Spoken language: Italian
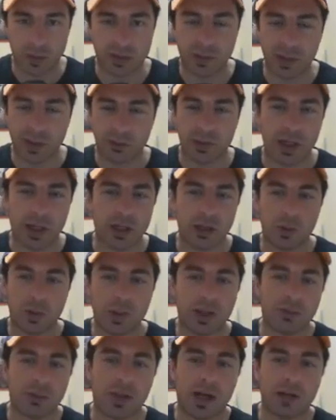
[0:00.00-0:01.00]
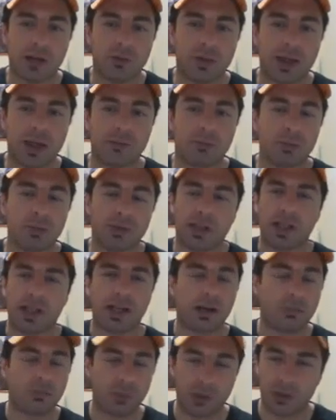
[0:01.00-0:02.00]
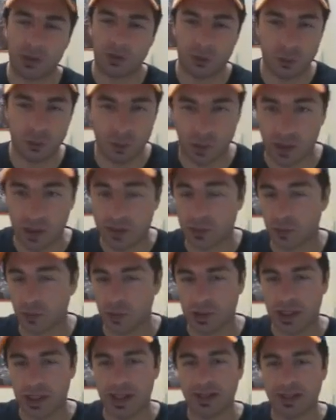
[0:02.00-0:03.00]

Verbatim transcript: questi personaggi qui che magari un tempo non se le cava più nessuno, adesso con gli